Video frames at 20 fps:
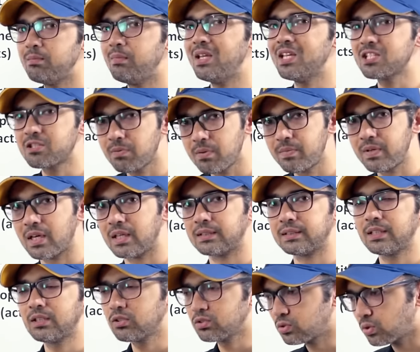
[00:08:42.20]
मेज में भी
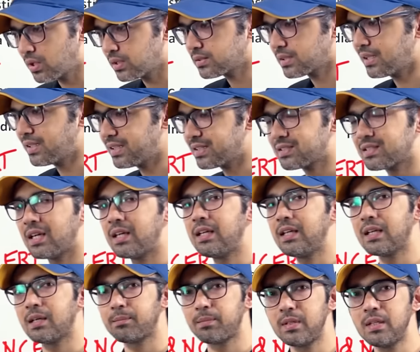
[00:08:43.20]
आता है और थोड़ा सा
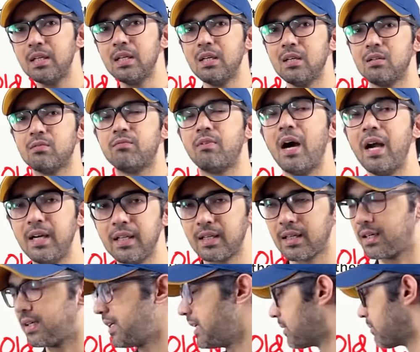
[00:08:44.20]
अंडरस्टैंडिंग अपनी वाइड करनी है